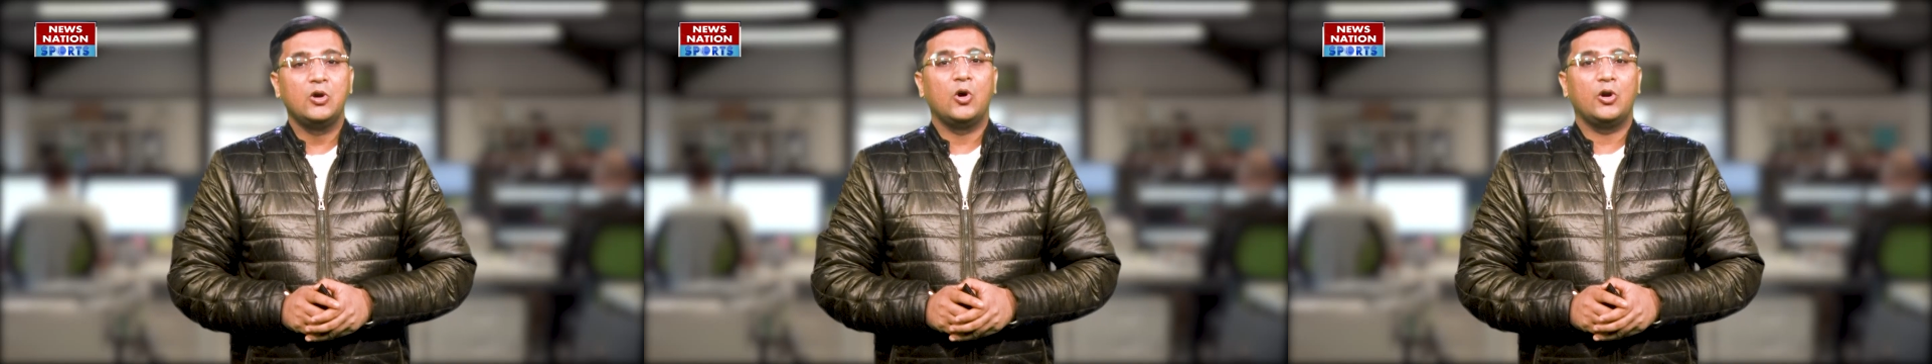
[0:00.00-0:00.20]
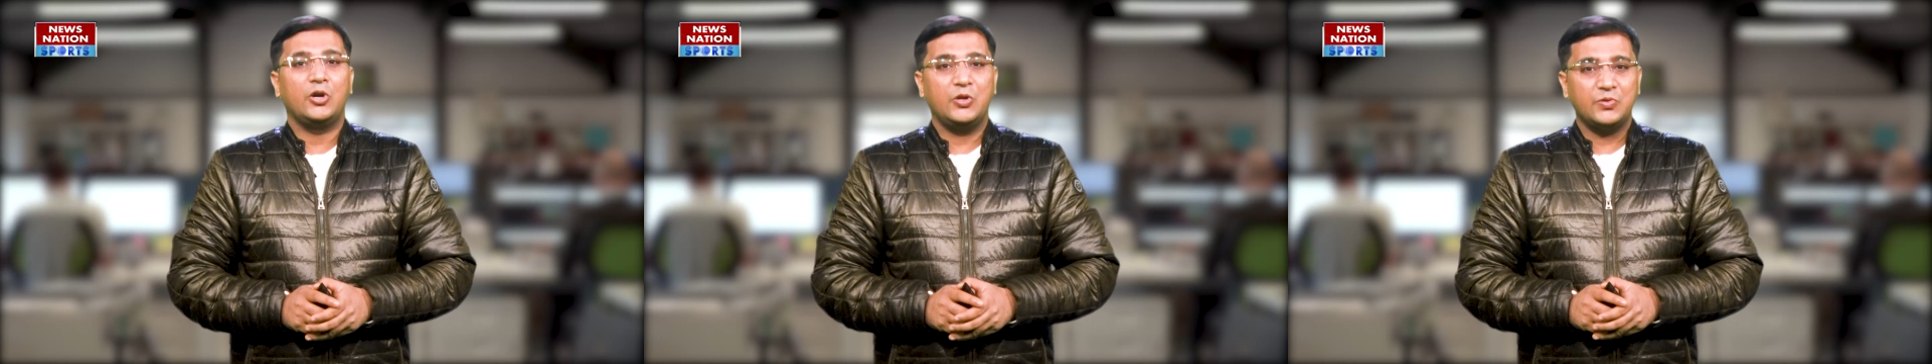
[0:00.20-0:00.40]

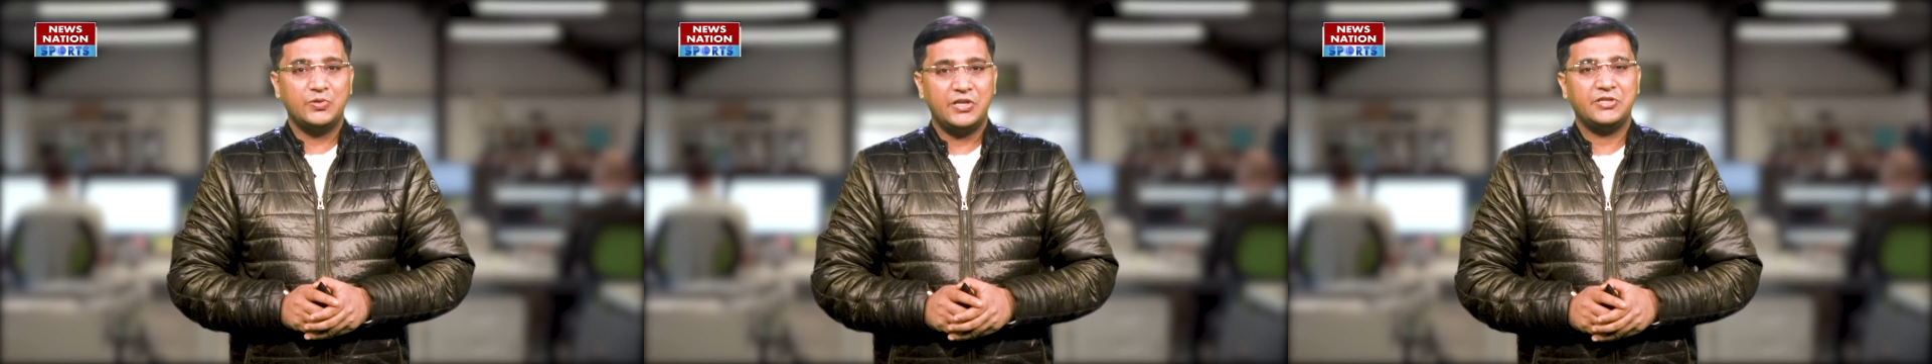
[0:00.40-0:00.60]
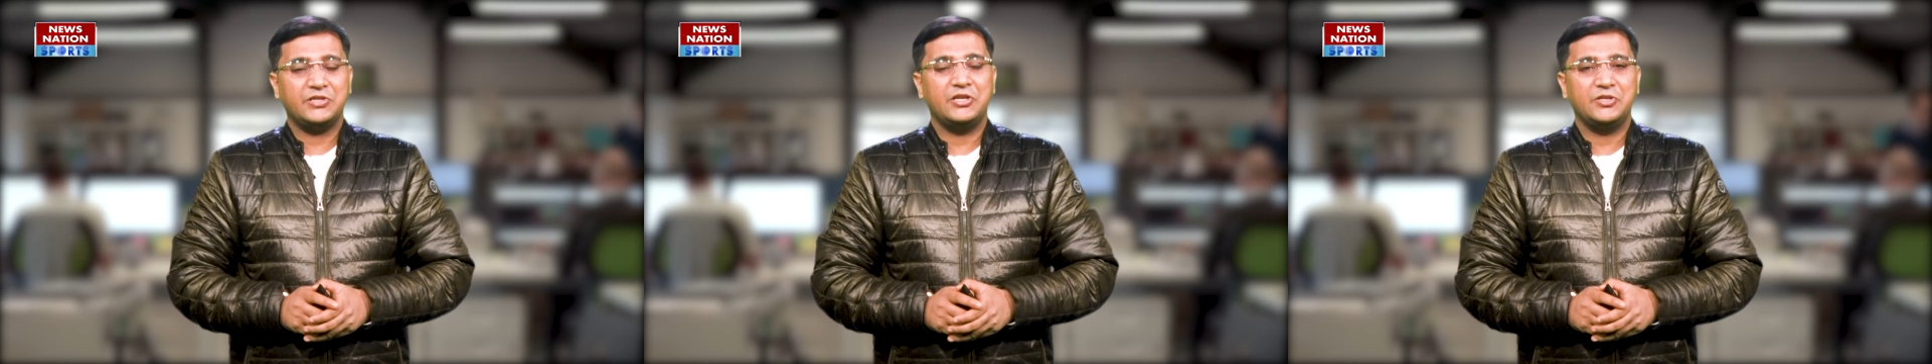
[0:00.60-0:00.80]
और न्यूज़
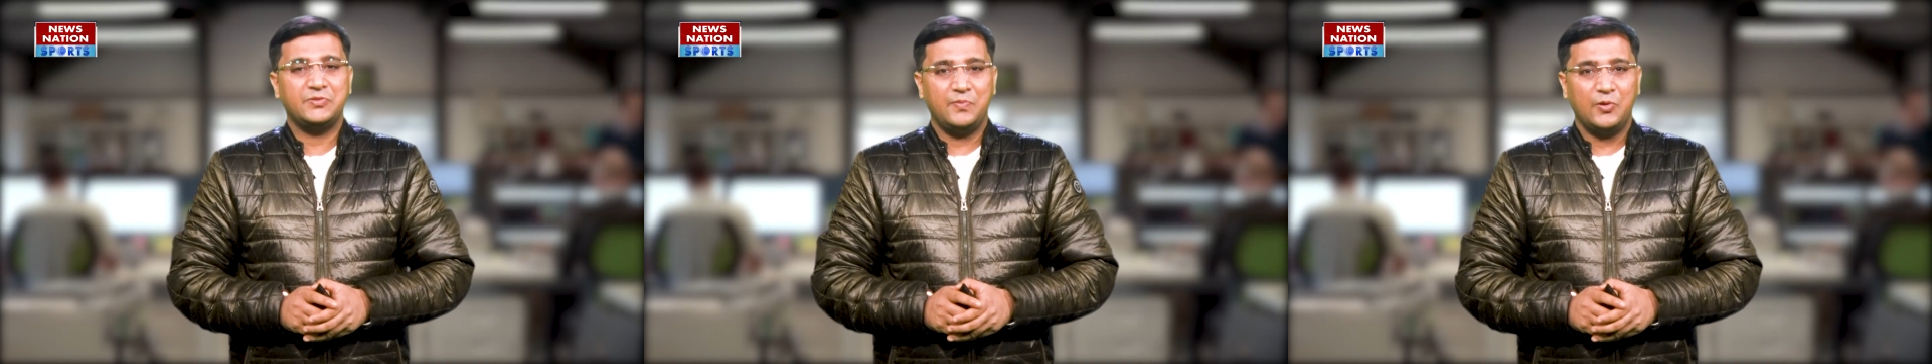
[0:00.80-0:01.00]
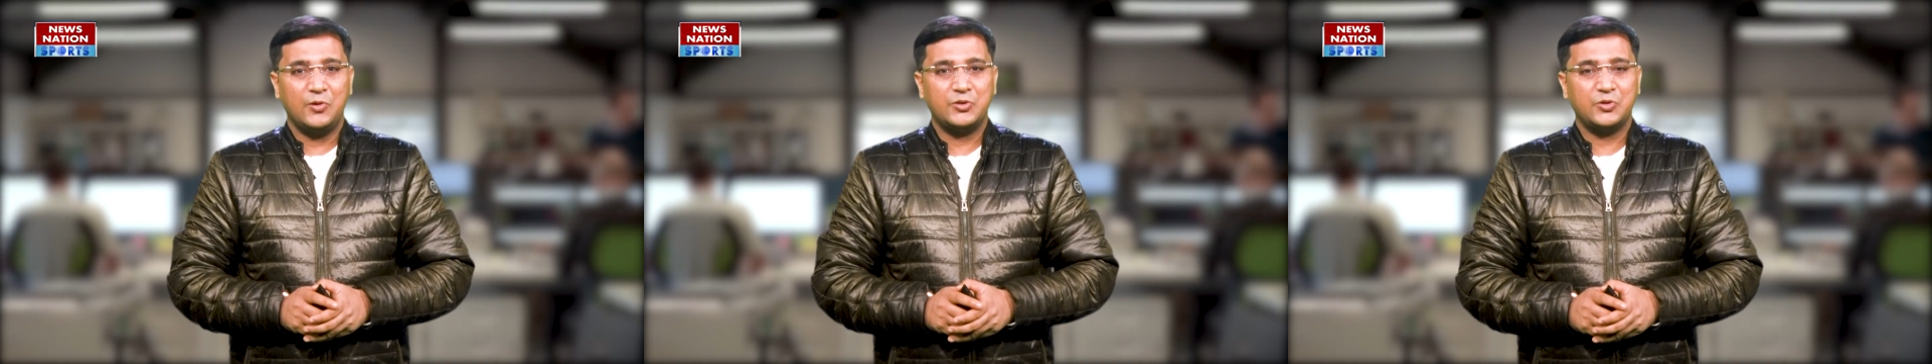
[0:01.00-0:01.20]
नेशन
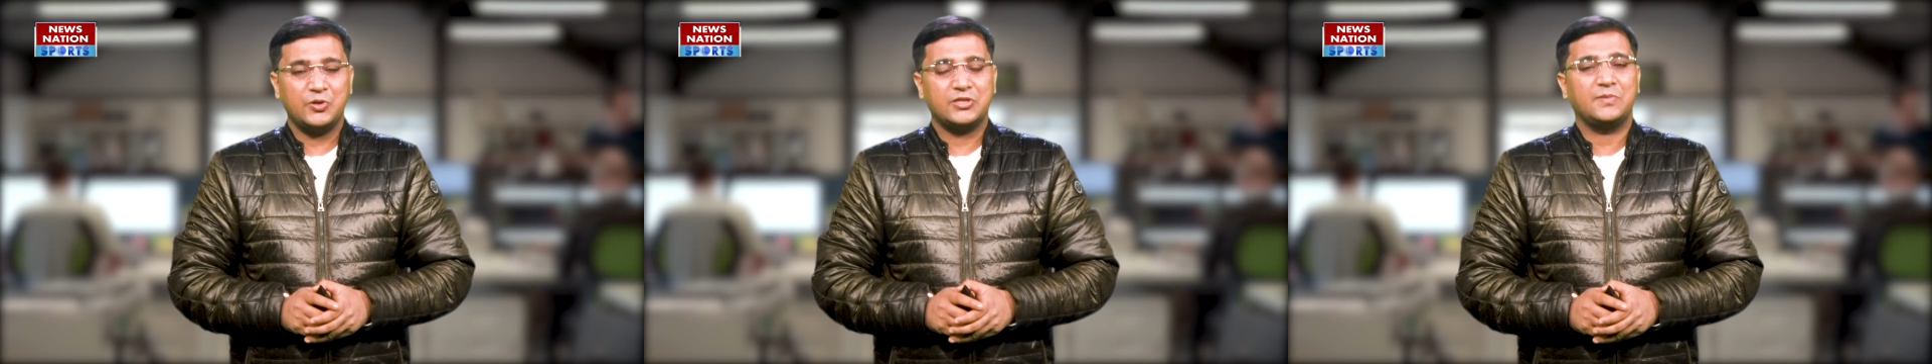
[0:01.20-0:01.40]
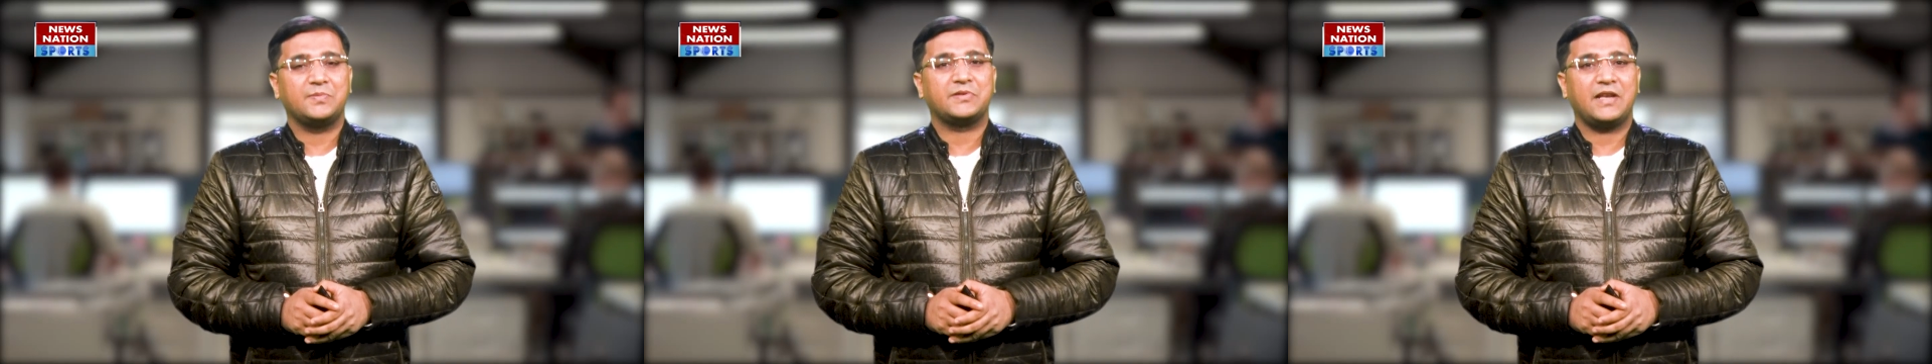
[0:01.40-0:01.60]
स्पोर्ट्स को
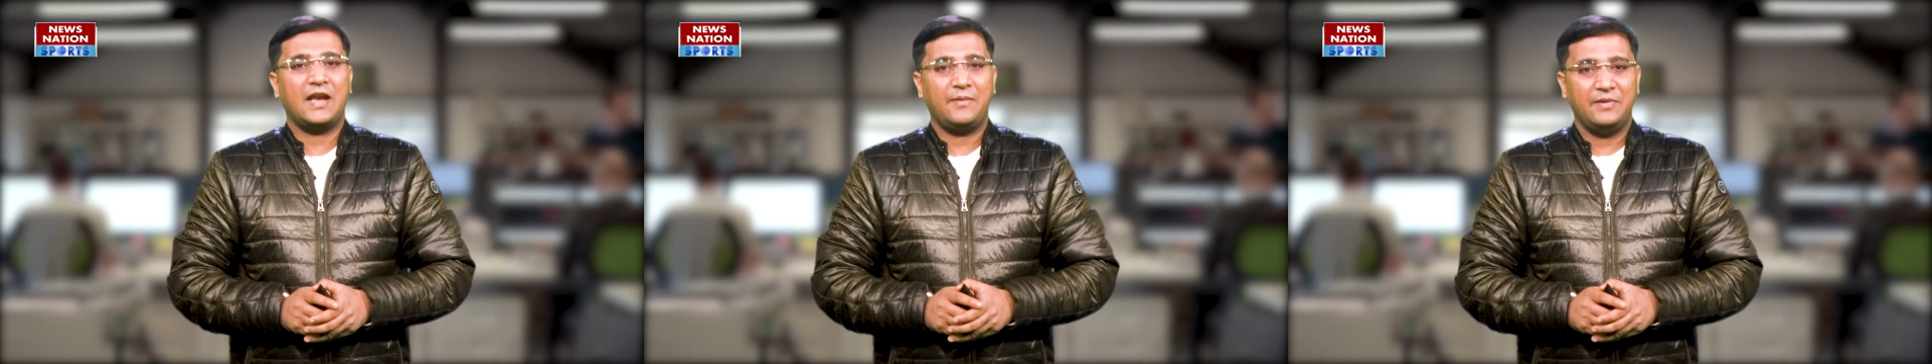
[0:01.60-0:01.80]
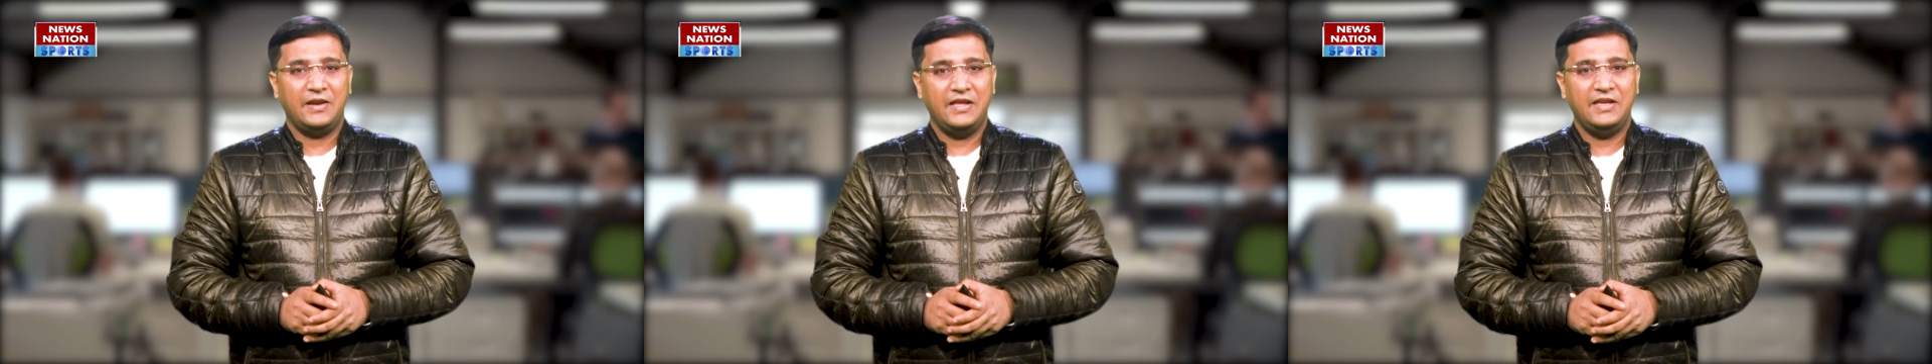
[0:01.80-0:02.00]

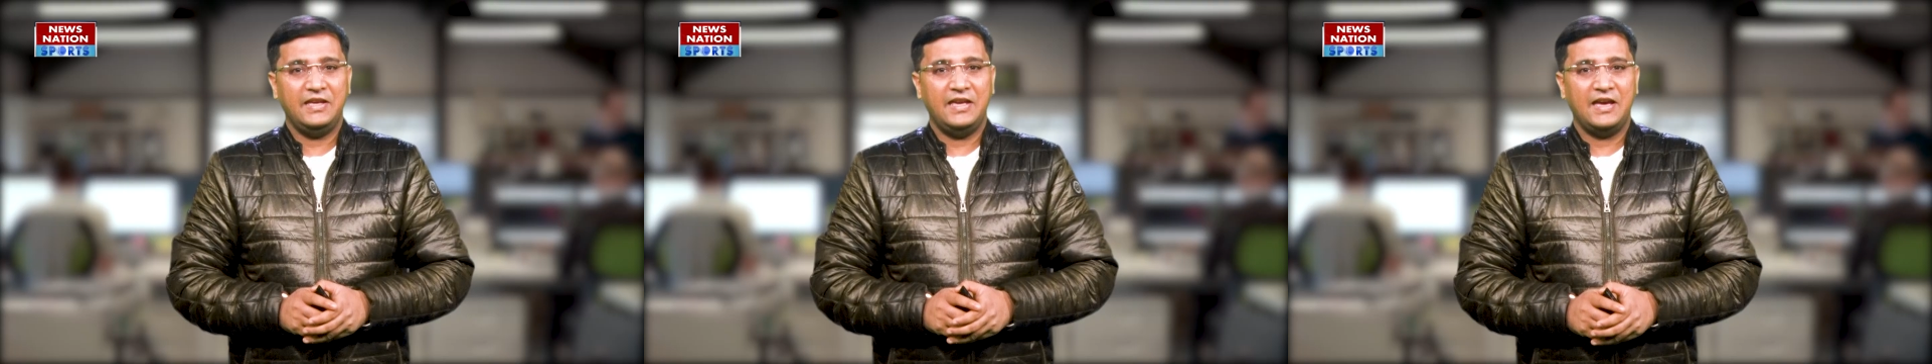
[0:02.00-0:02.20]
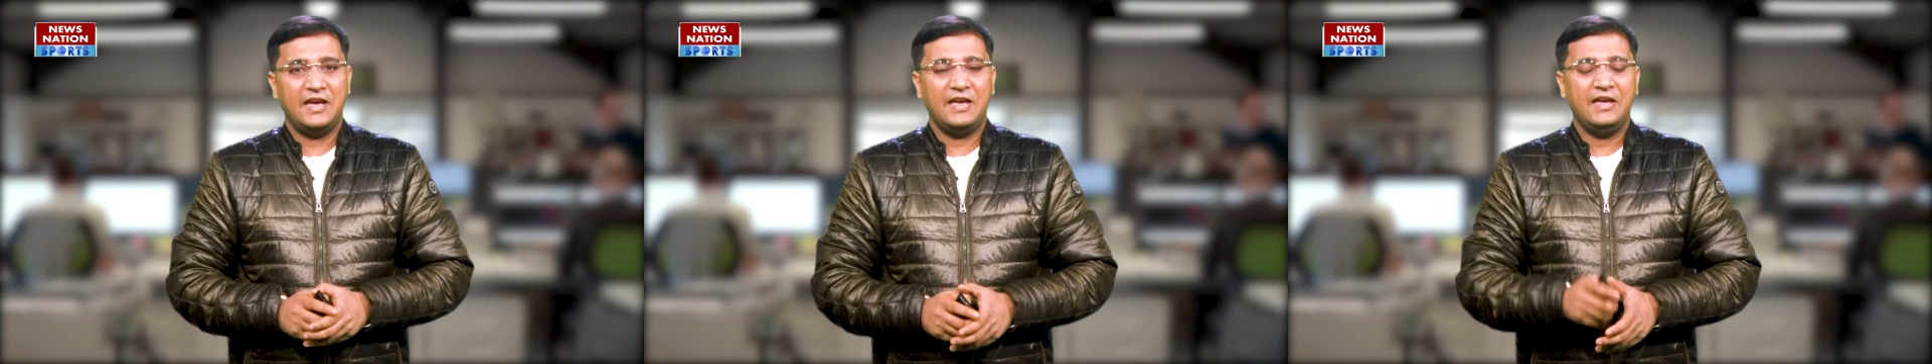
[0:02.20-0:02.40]
सब्सक्राइब नहीं
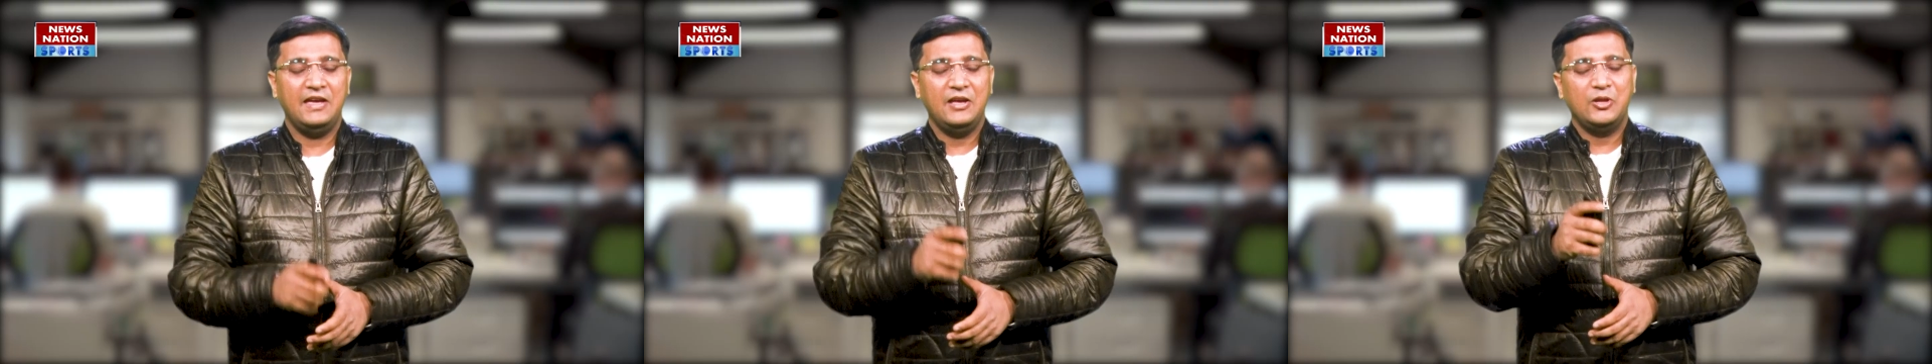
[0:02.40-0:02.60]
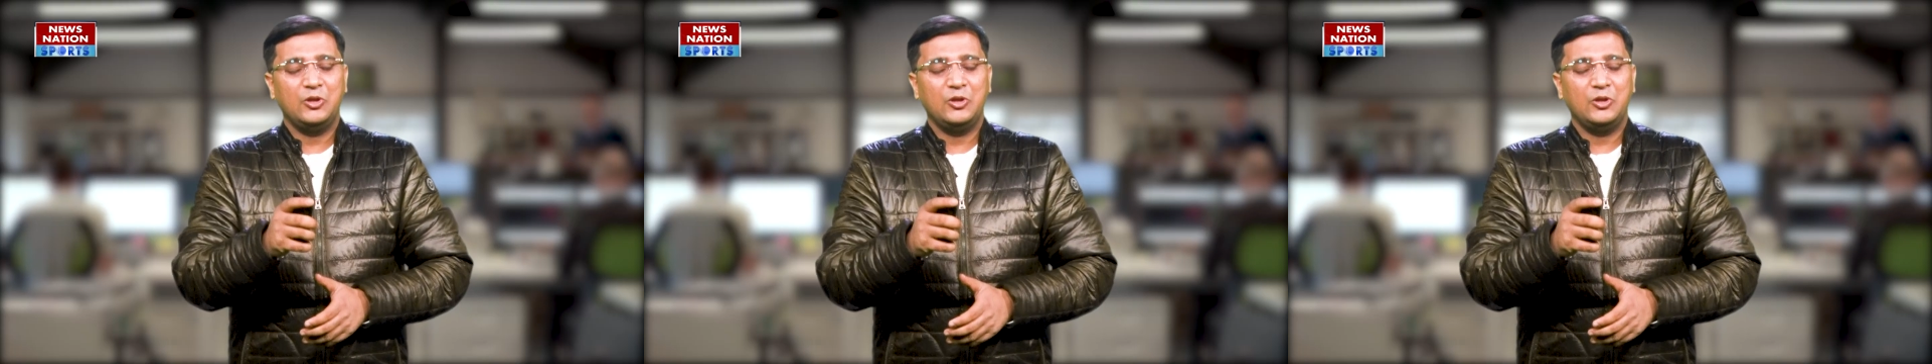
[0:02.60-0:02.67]
किया है